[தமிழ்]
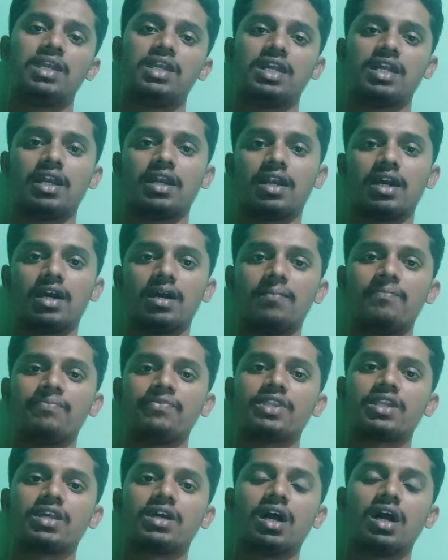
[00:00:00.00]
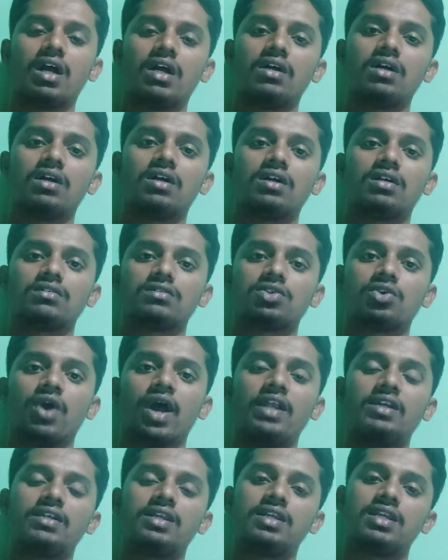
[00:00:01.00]
மீனிங் என்னென்னா ஸோ
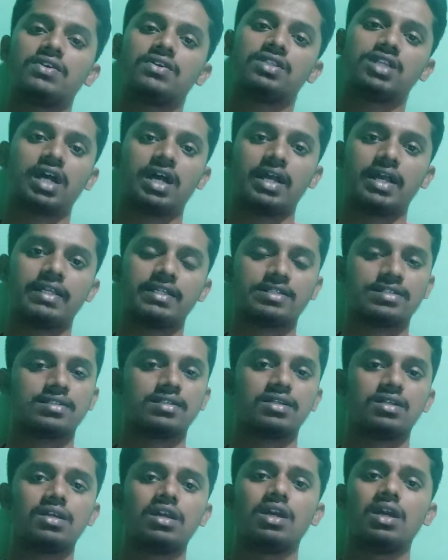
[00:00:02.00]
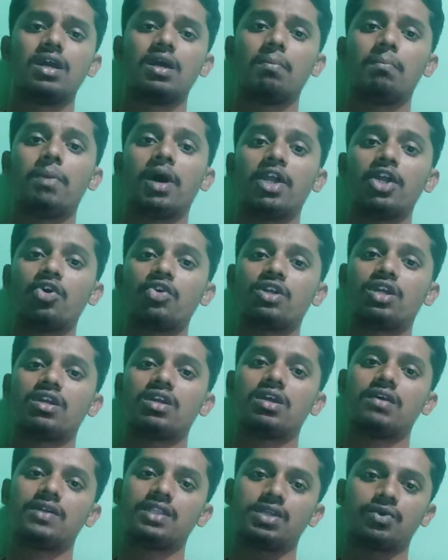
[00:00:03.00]
ஆன்டினா வந்து அகேன்ஸ்டு
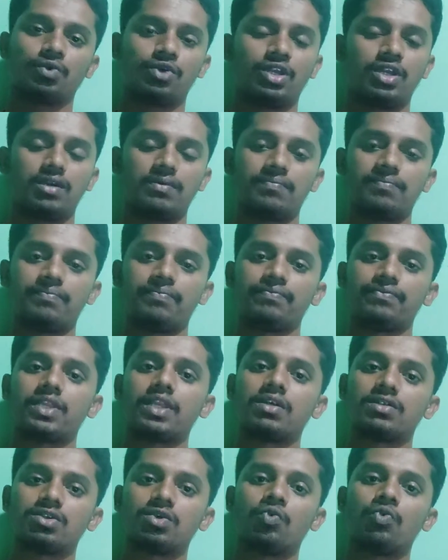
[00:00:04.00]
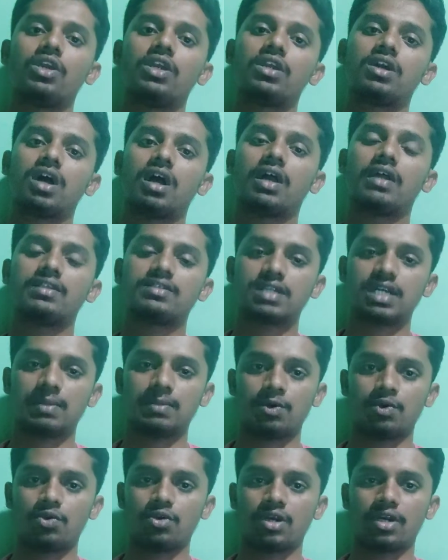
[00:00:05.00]
பயோட்டிக்னா வந்து உயிர் ஸோ உயிருக்கு அகேன்ஸ்டாக
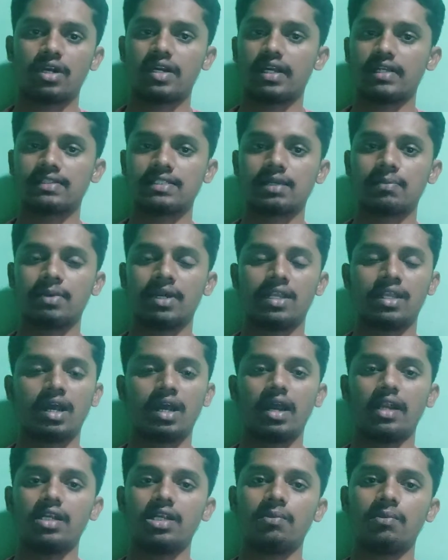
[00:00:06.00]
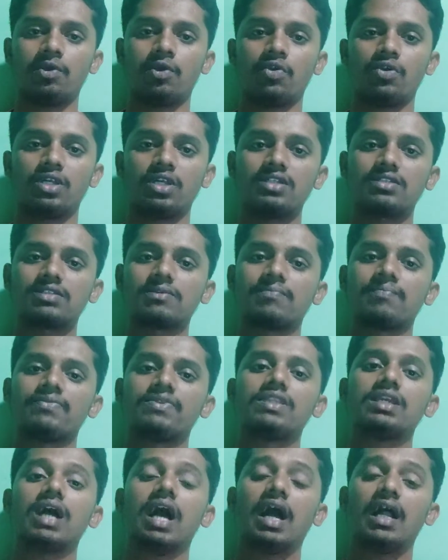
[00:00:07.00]
நம்ம கொடுக்குற ட்ரக்ஸுக்கு பேர் தான் ஆன்டிபயோட்டிக்ஸ்
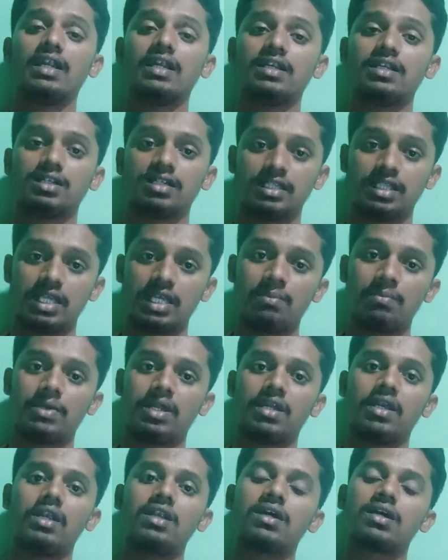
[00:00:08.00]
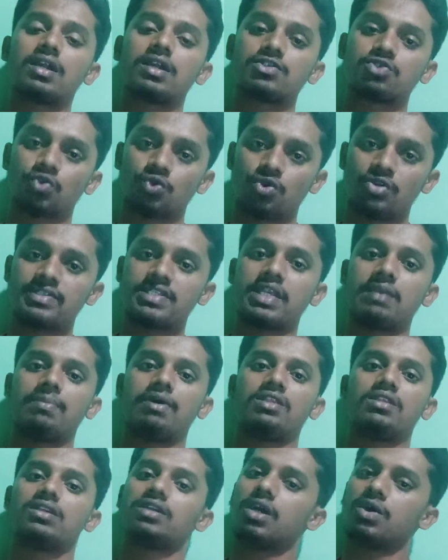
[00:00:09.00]
அண்ட் இதை நம்ம எடுக்கிற சோர்ஸே
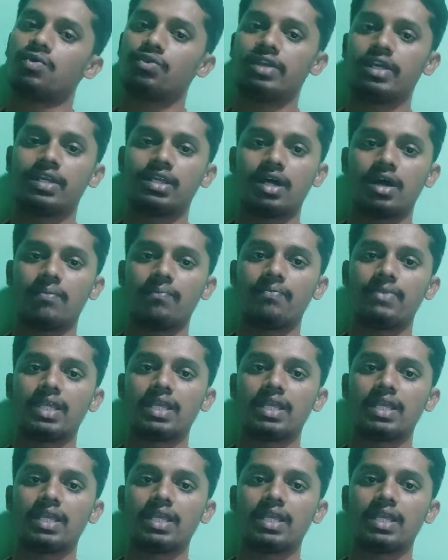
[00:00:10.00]
பார்த்திங்கன்னா உயிர் தான்